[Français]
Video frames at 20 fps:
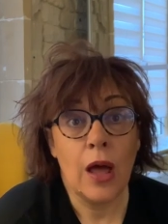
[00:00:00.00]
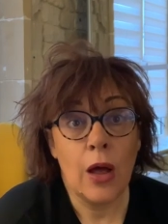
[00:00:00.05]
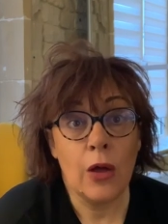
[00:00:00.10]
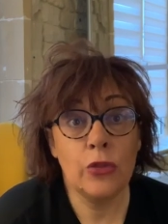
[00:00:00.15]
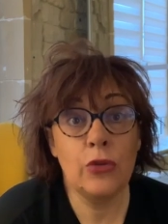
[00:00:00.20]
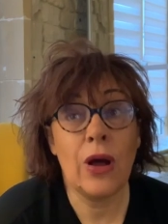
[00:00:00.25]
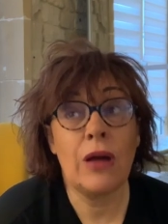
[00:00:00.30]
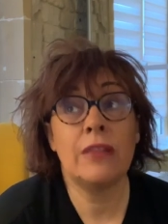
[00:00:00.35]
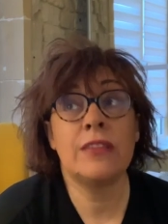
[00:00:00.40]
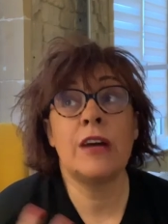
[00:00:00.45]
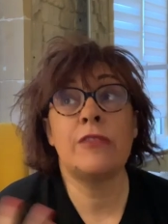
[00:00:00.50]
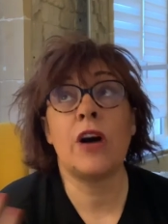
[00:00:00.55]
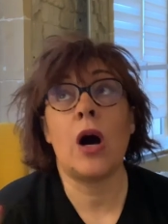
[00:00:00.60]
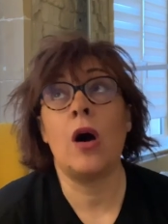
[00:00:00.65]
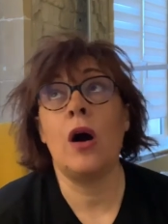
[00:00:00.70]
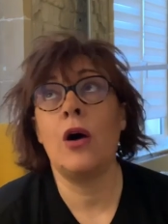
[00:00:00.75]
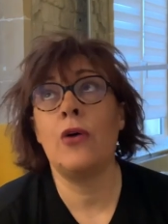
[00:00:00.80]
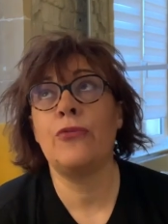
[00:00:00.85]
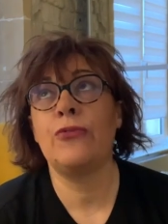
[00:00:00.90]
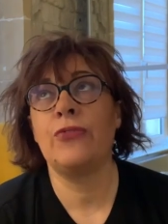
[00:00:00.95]
d'avoir
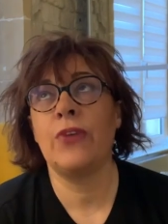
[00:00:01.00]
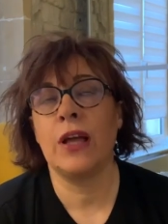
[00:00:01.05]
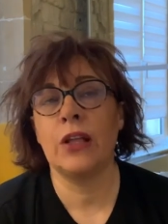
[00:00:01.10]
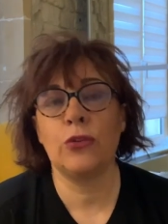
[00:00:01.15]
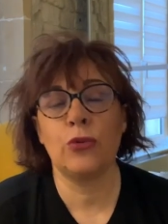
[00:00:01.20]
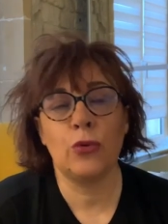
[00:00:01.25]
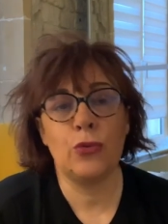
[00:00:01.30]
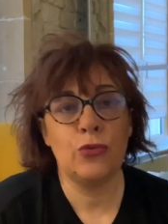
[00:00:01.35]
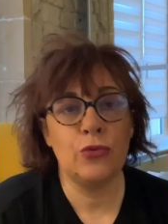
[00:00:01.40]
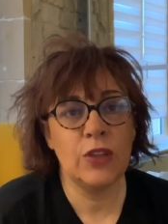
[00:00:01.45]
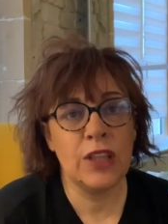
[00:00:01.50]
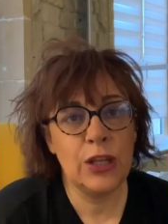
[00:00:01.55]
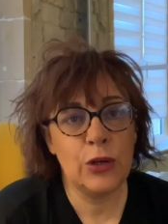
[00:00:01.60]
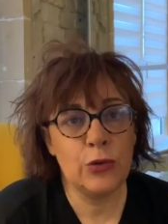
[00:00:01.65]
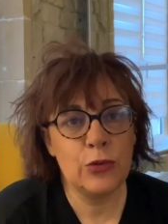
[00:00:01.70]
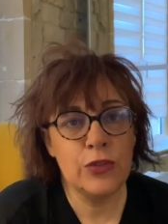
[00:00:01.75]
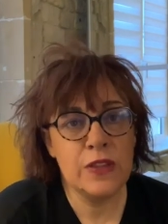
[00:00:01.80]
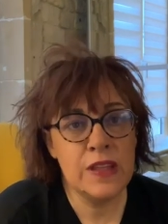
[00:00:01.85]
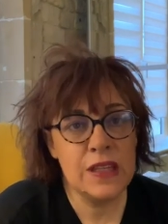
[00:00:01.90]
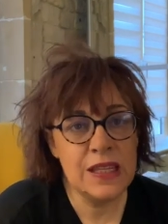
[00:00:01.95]
enfin trouvé
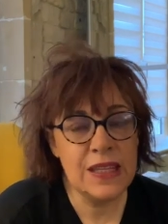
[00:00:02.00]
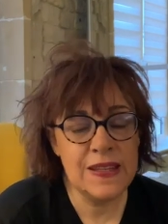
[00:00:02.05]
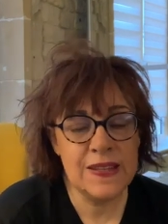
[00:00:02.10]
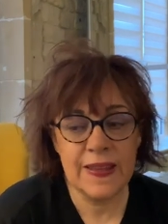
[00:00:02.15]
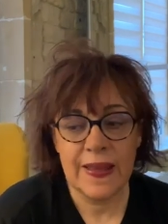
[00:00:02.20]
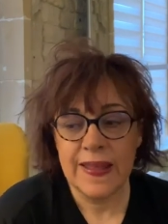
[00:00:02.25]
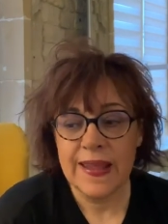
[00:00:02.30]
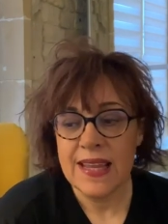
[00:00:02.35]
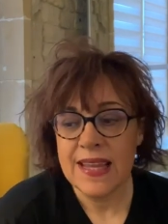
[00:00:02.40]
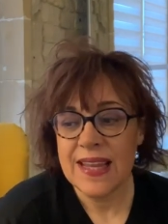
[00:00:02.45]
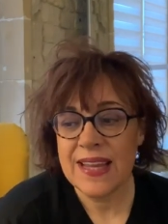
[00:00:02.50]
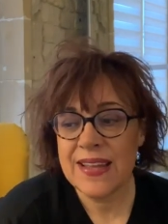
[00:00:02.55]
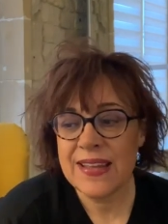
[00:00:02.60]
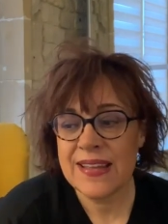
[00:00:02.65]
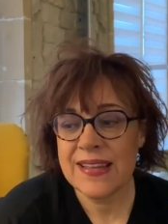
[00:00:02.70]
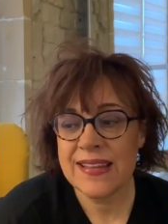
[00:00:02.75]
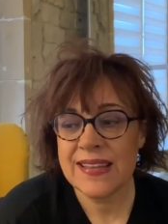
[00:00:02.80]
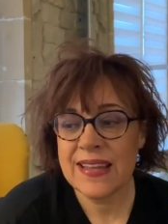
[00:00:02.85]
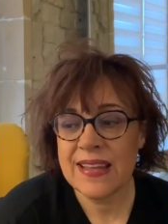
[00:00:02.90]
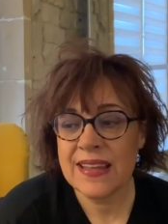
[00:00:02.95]
le nid
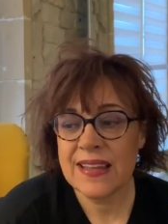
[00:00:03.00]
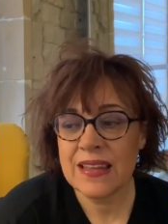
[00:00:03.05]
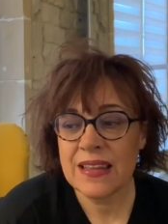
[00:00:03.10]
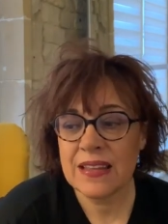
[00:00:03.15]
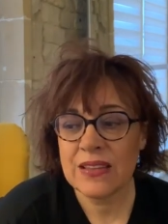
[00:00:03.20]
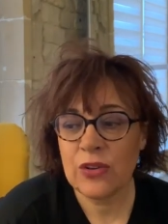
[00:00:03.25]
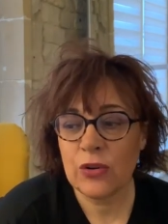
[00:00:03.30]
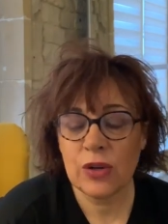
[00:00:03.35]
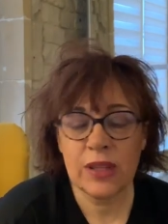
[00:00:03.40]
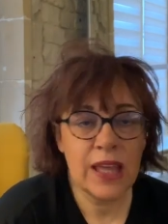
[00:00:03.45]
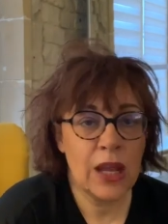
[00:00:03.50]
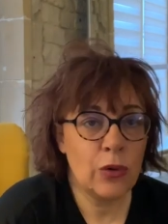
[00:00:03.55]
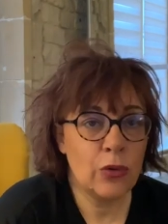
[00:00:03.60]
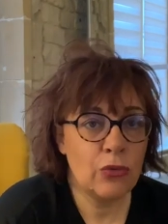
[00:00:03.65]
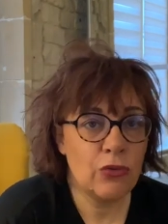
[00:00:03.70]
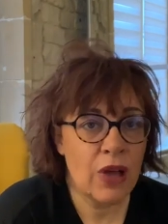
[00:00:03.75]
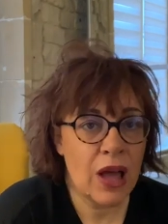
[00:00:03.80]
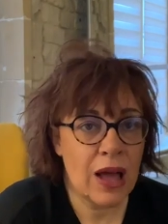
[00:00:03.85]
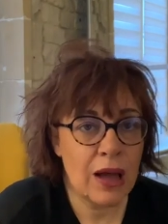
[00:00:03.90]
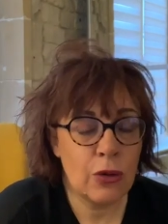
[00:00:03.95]
dans lequel on
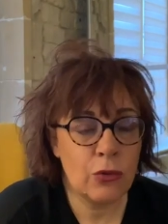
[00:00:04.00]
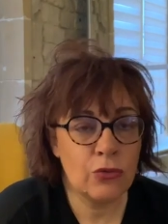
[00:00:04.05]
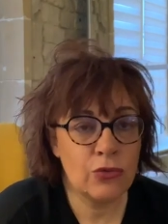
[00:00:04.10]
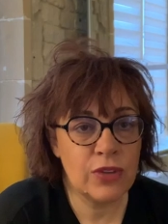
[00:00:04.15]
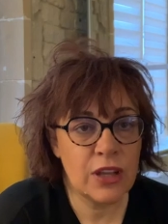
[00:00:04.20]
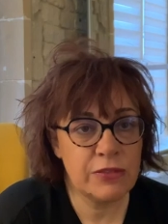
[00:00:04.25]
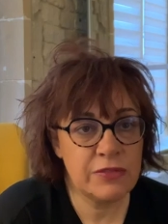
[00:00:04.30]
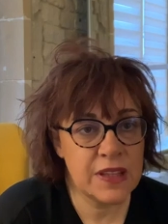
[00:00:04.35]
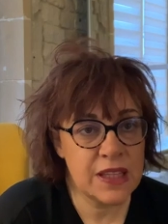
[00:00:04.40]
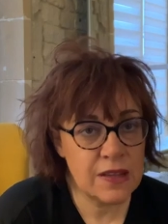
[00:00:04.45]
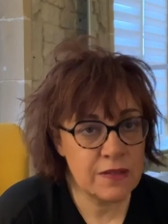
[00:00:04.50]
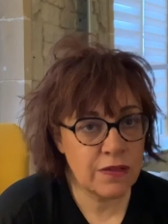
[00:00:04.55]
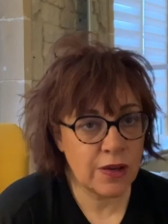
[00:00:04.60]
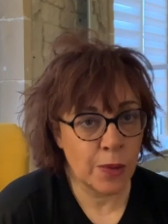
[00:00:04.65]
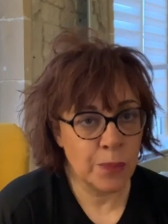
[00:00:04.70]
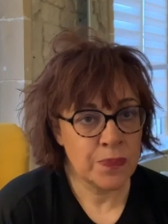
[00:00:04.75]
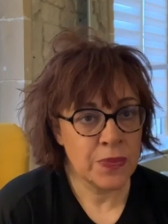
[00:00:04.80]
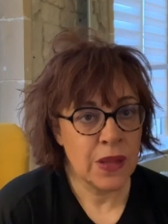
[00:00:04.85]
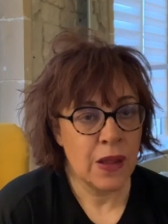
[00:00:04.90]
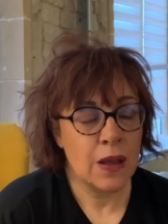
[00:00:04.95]
va, on va vivre.